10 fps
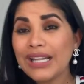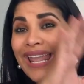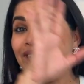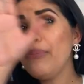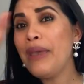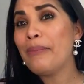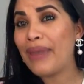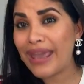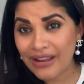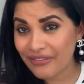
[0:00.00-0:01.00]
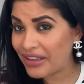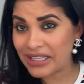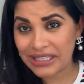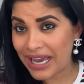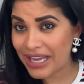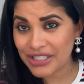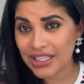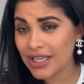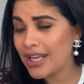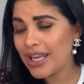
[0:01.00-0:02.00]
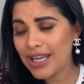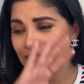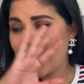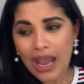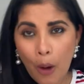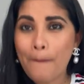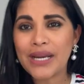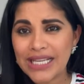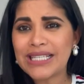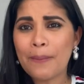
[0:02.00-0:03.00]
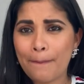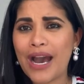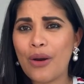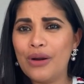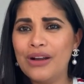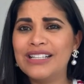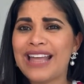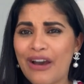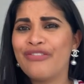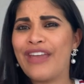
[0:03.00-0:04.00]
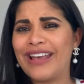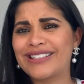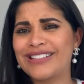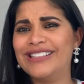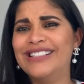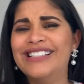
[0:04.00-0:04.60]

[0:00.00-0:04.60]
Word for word: E bebê, na verdade, é o principal da festa.